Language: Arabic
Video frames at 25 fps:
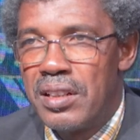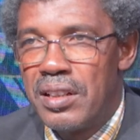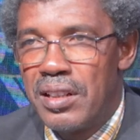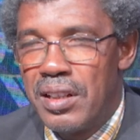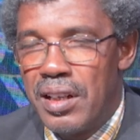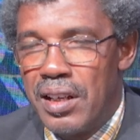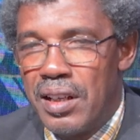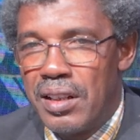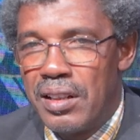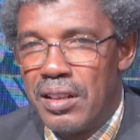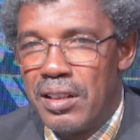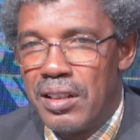
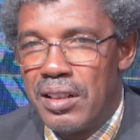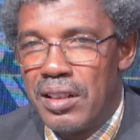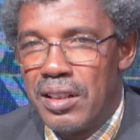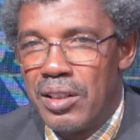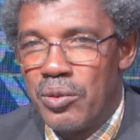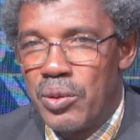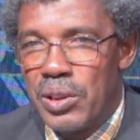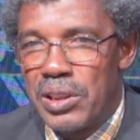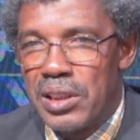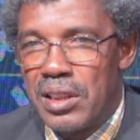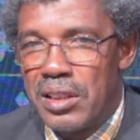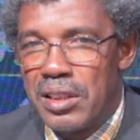عن
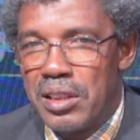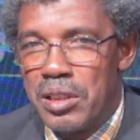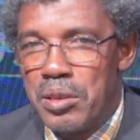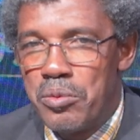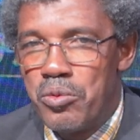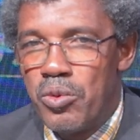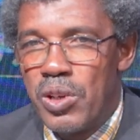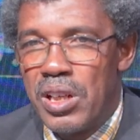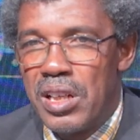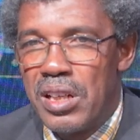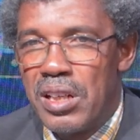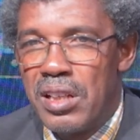
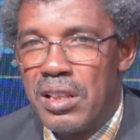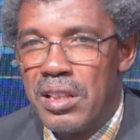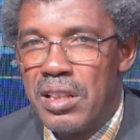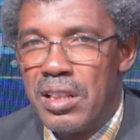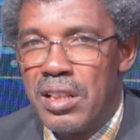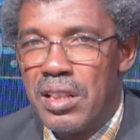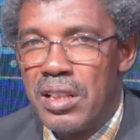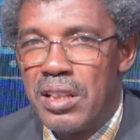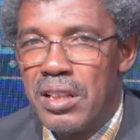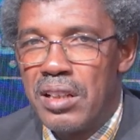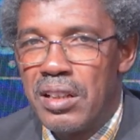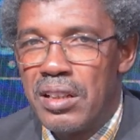وطنهم
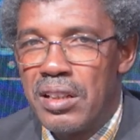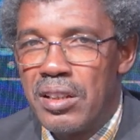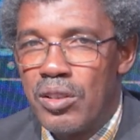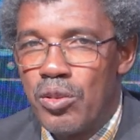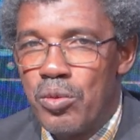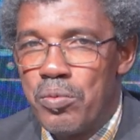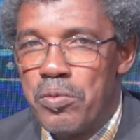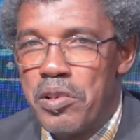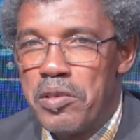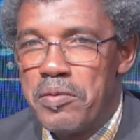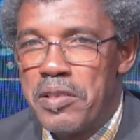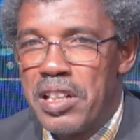والذين
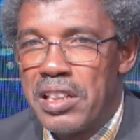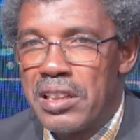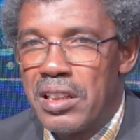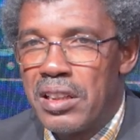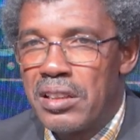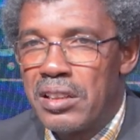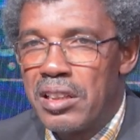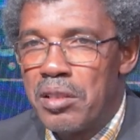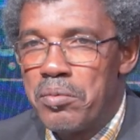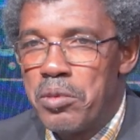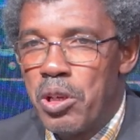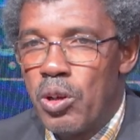ربما
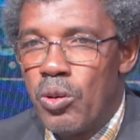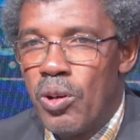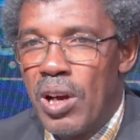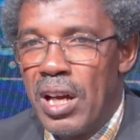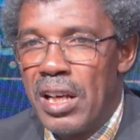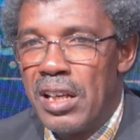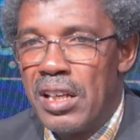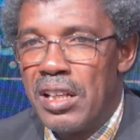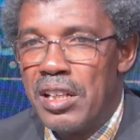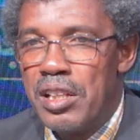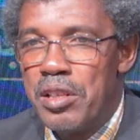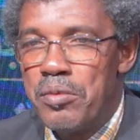تنطبق
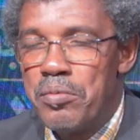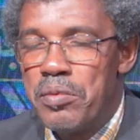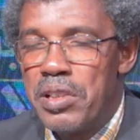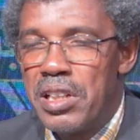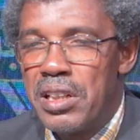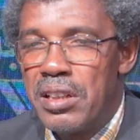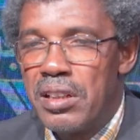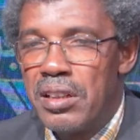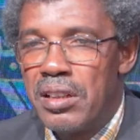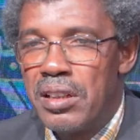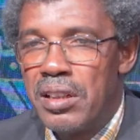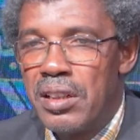عليهم
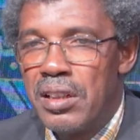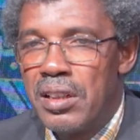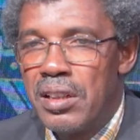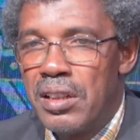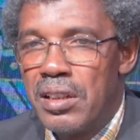آه،